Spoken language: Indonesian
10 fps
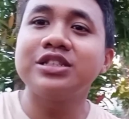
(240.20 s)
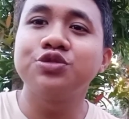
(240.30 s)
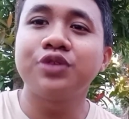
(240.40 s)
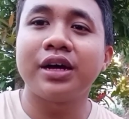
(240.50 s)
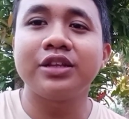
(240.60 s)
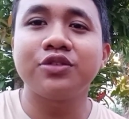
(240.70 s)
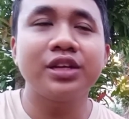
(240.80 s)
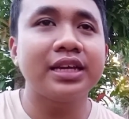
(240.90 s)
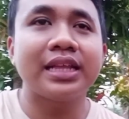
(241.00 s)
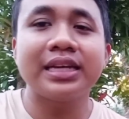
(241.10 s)
jual itu
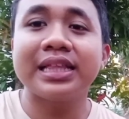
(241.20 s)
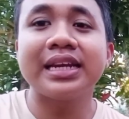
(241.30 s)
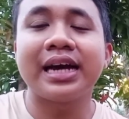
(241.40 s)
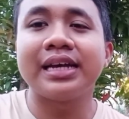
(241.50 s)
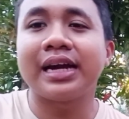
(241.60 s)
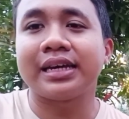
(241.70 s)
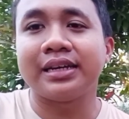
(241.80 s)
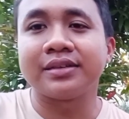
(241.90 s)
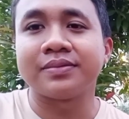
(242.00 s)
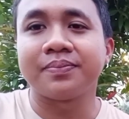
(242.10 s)
kita kita tidak
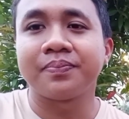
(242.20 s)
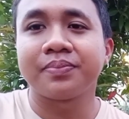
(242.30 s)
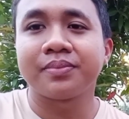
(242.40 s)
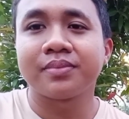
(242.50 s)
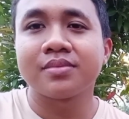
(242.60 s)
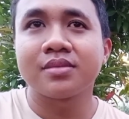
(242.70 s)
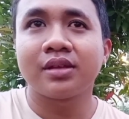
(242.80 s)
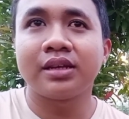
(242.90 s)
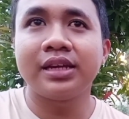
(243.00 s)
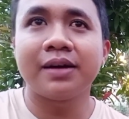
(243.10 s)
yakin.
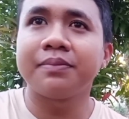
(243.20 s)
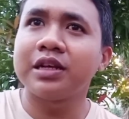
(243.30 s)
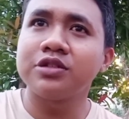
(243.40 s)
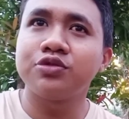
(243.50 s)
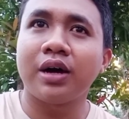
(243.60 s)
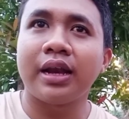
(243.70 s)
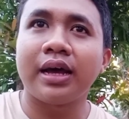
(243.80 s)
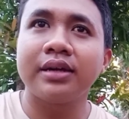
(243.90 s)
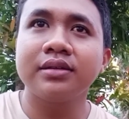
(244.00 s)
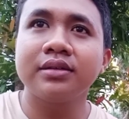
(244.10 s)
Jadi yang penting
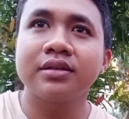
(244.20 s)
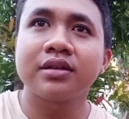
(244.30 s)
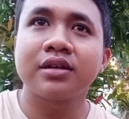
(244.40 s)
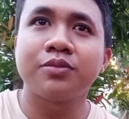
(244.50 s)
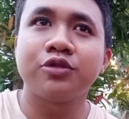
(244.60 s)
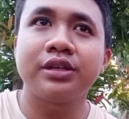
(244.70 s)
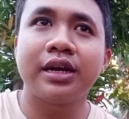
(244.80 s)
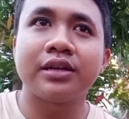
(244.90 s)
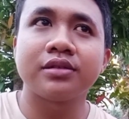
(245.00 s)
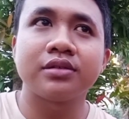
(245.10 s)
jualan,
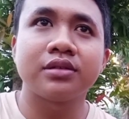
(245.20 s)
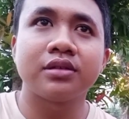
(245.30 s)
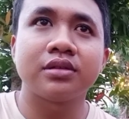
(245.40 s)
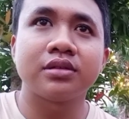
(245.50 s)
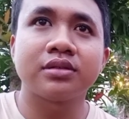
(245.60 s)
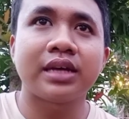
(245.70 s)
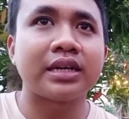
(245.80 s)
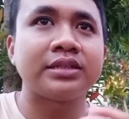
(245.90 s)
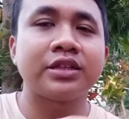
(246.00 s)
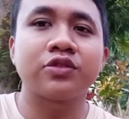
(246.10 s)
kemudian
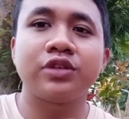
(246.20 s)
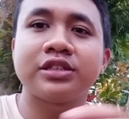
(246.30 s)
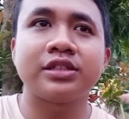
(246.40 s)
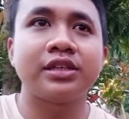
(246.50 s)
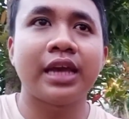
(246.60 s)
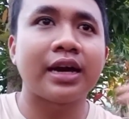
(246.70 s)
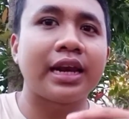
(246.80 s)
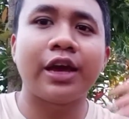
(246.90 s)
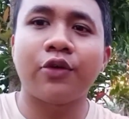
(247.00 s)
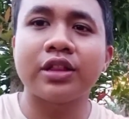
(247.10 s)
target itu yang
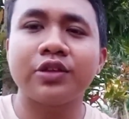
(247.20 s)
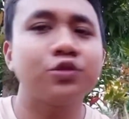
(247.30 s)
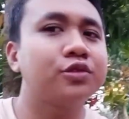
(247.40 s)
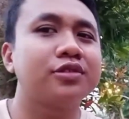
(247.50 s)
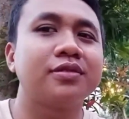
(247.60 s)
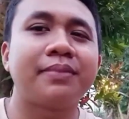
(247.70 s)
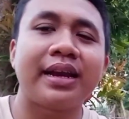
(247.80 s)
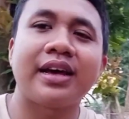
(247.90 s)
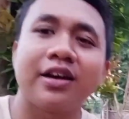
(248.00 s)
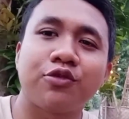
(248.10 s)
lewat itu
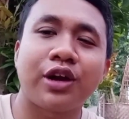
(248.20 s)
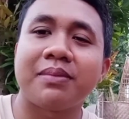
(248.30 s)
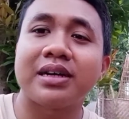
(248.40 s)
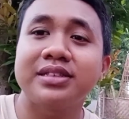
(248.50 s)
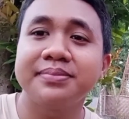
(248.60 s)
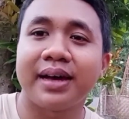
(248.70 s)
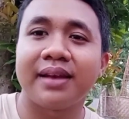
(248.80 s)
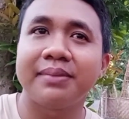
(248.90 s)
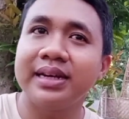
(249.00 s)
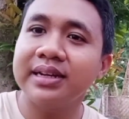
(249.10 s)
malah kurang
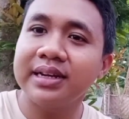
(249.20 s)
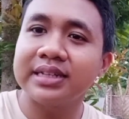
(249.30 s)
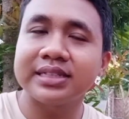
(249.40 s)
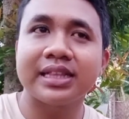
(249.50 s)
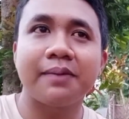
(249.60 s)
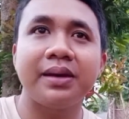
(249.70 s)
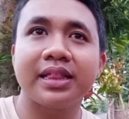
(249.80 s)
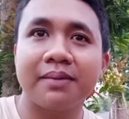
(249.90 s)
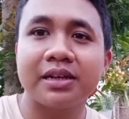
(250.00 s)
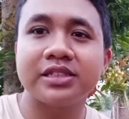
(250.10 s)
maksimal. Mending di desa tapi
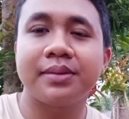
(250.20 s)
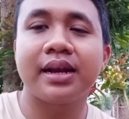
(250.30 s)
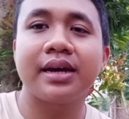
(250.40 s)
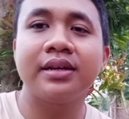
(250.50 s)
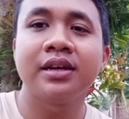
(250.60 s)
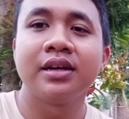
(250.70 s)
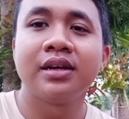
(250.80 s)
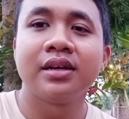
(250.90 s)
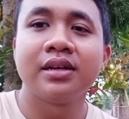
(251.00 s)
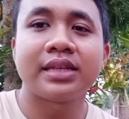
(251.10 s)
kita maksimalkan
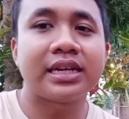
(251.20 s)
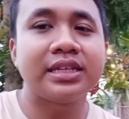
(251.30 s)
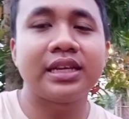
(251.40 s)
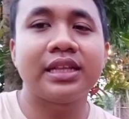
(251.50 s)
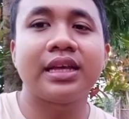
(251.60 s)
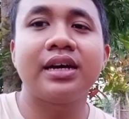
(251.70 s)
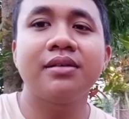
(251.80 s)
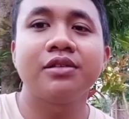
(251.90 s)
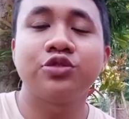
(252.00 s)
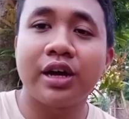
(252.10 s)
target
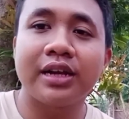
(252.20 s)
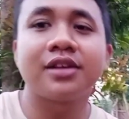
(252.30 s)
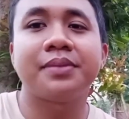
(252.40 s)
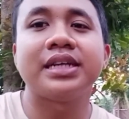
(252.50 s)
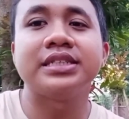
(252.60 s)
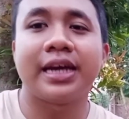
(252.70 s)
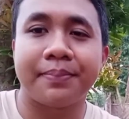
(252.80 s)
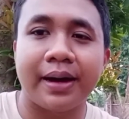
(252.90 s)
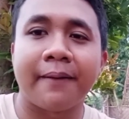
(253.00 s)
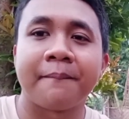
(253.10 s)
kita jualan kepada
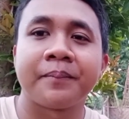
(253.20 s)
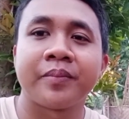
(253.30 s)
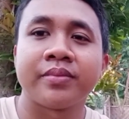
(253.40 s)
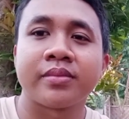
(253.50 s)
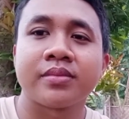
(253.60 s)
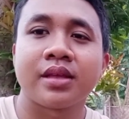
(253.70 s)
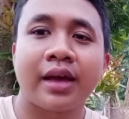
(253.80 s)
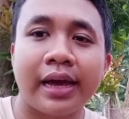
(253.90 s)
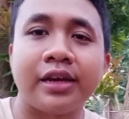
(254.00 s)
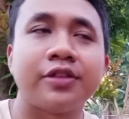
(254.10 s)
siapa.
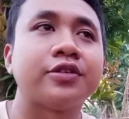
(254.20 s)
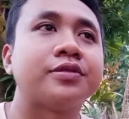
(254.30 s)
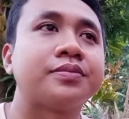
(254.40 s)
Kayak gitu.